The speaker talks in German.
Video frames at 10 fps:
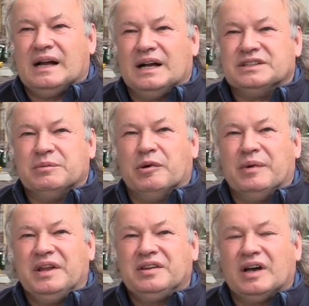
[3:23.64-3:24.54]
Also im
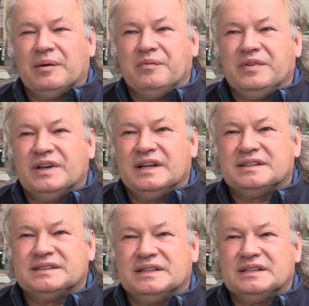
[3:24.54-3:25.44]
Moment haben wir
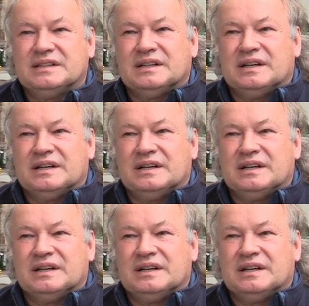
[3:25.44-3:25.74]
jetzt äh,